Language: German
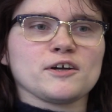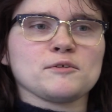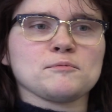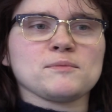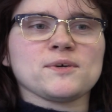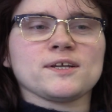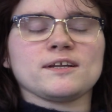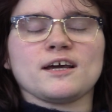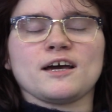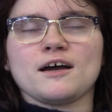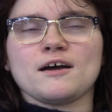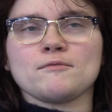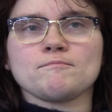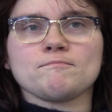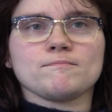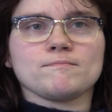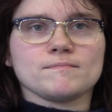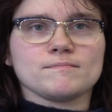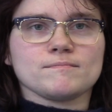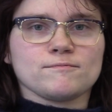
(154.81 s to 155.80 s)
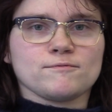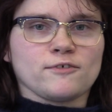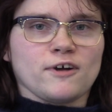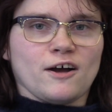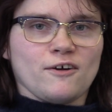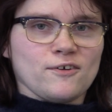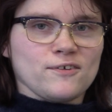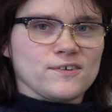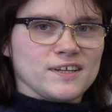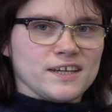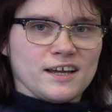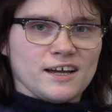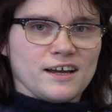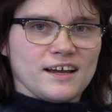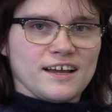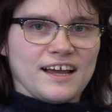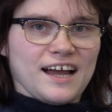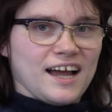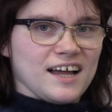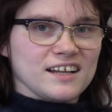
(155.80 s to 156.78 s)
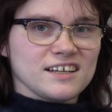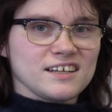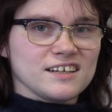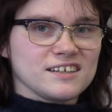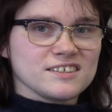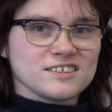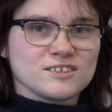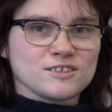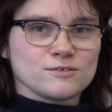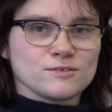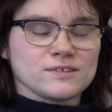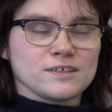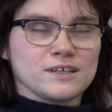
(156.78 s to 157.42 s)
immer, da haben Frauen ja gar nichts zu